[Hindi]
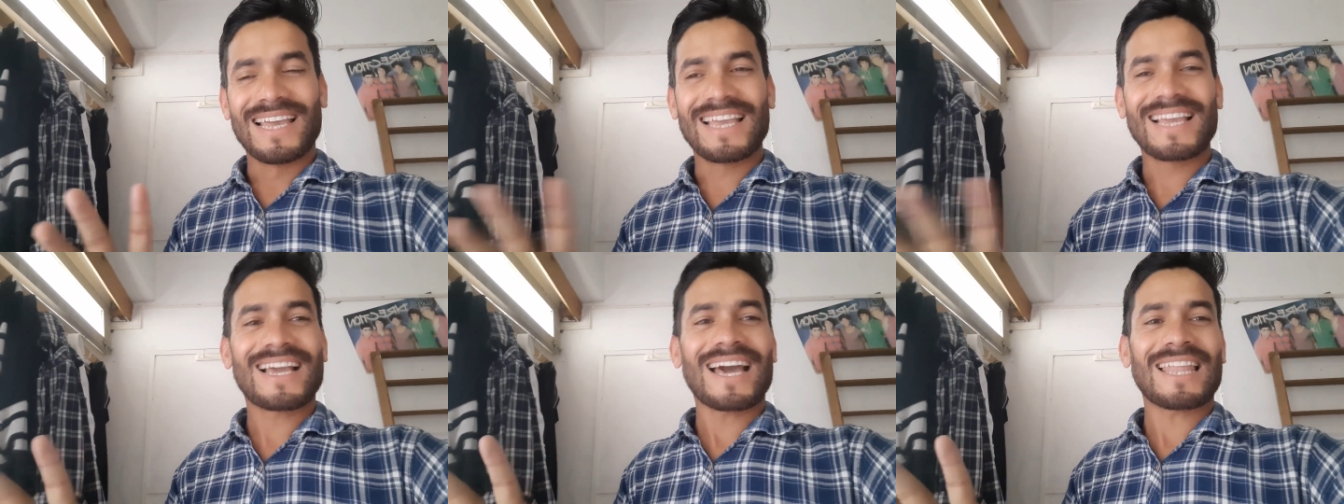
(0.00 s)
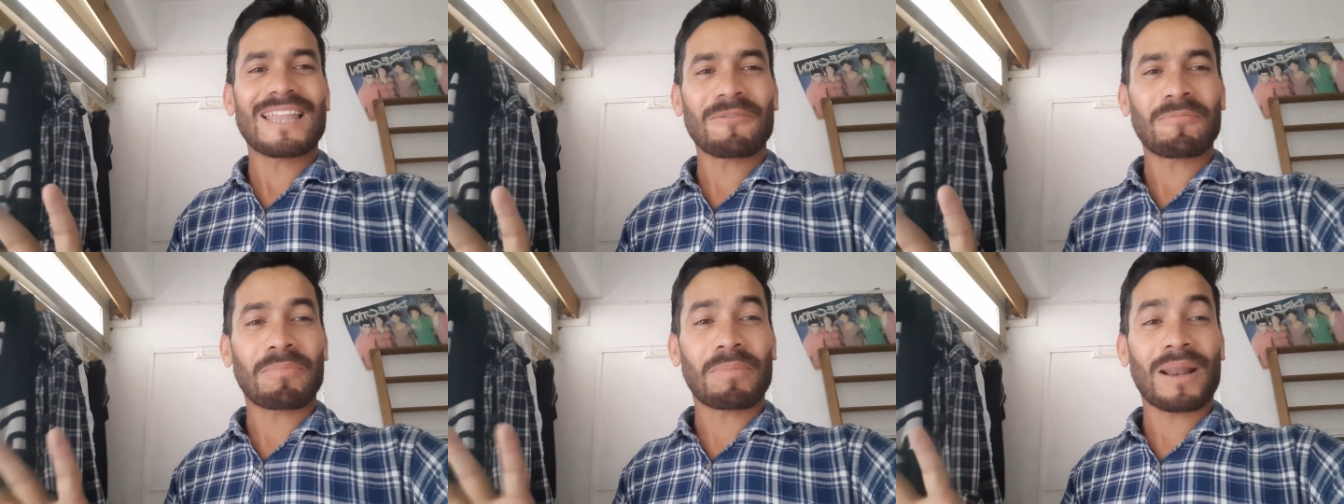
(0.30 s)
एक
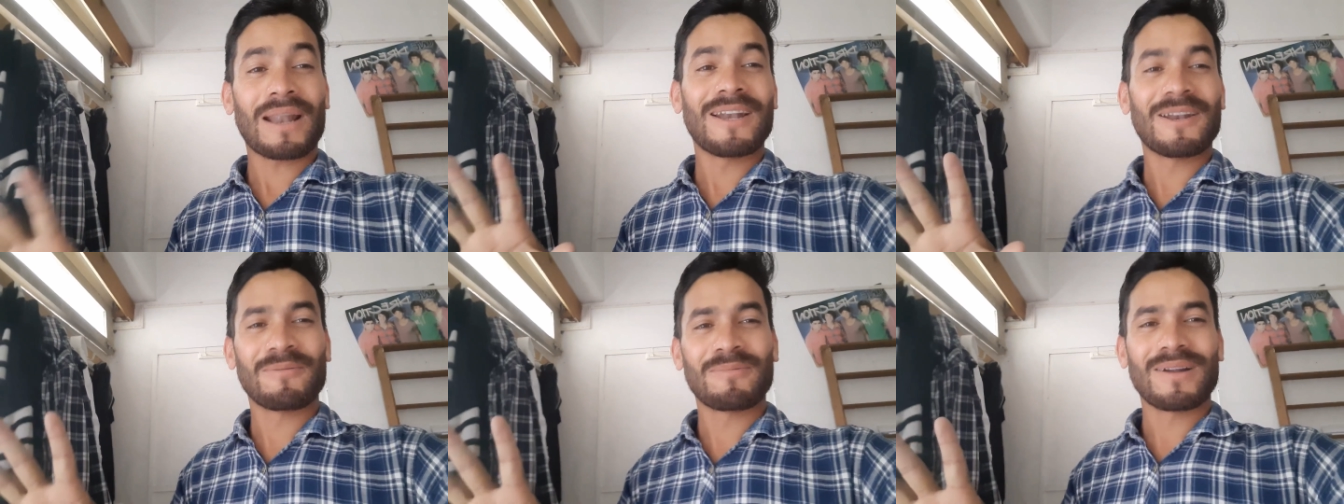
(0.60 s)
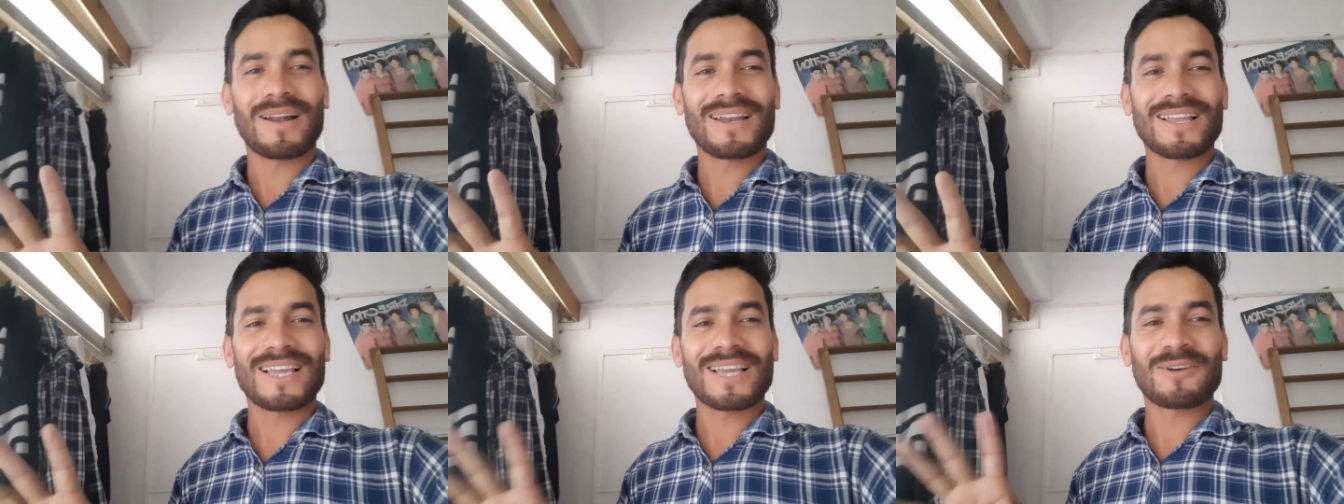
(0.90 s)
आधा फ्रेंड
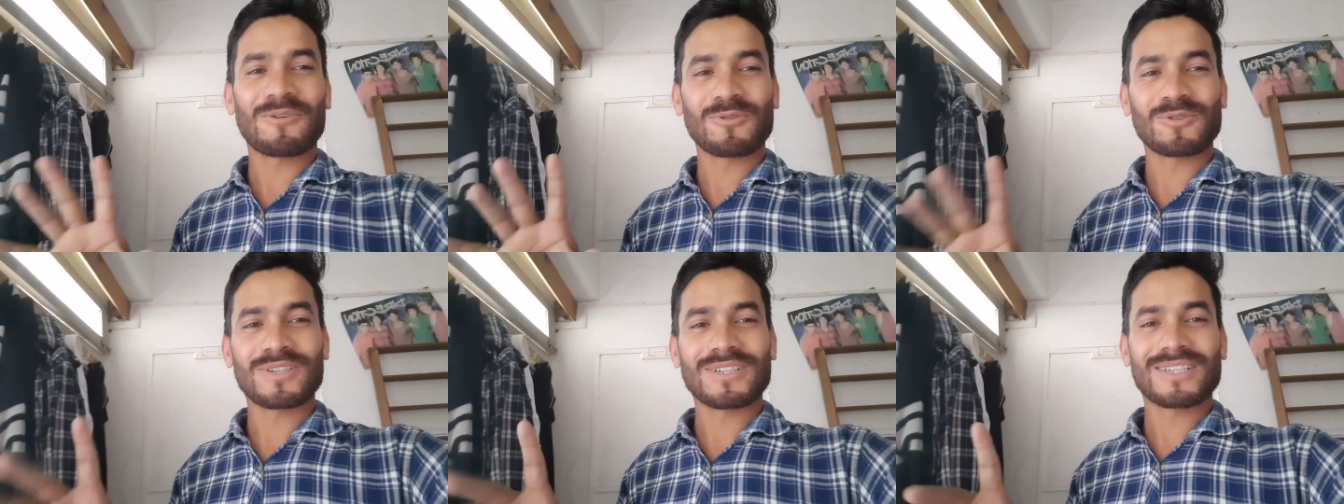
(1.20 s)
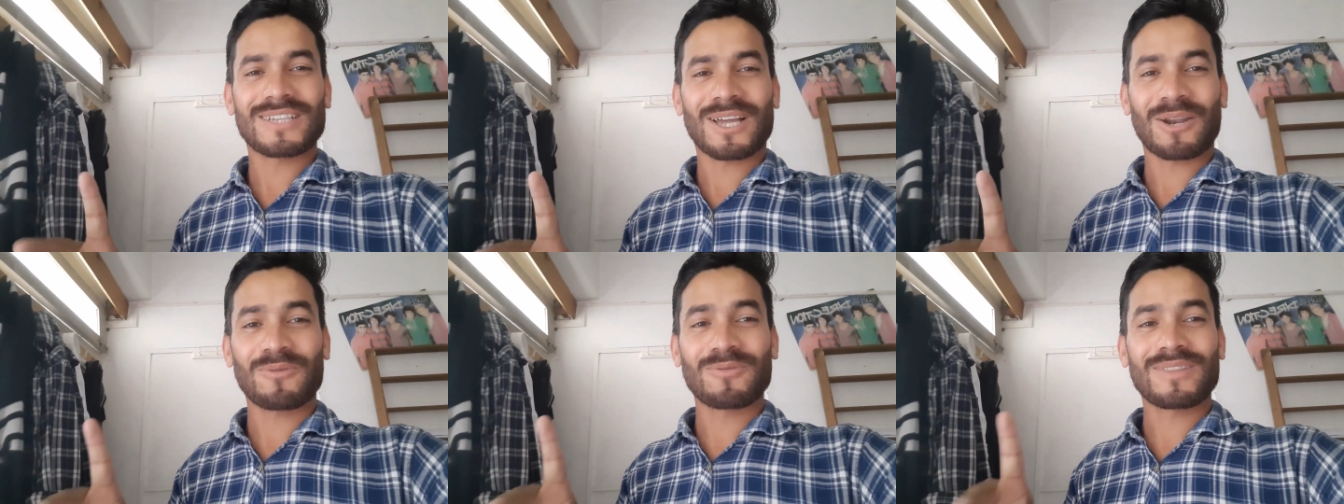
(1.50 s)
बनाने की कोशिश
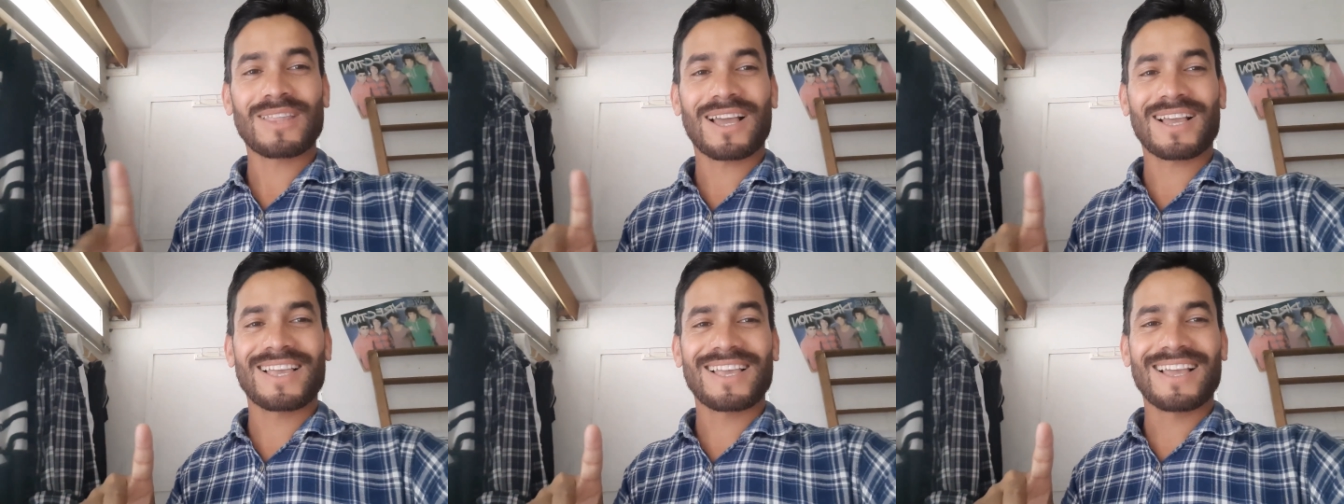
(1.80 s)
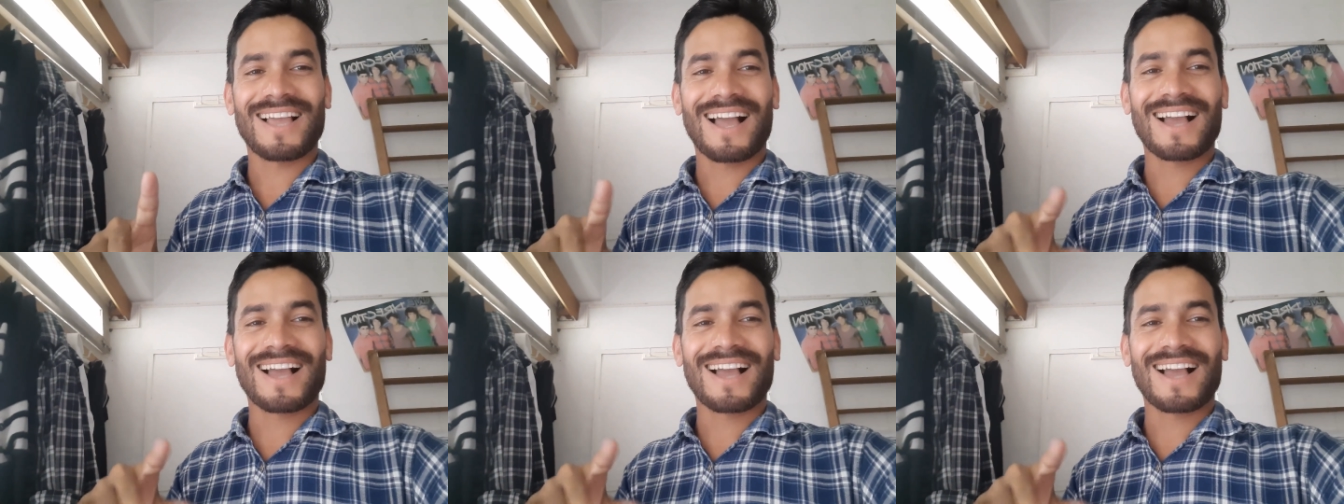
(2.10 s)
करूँ ताकि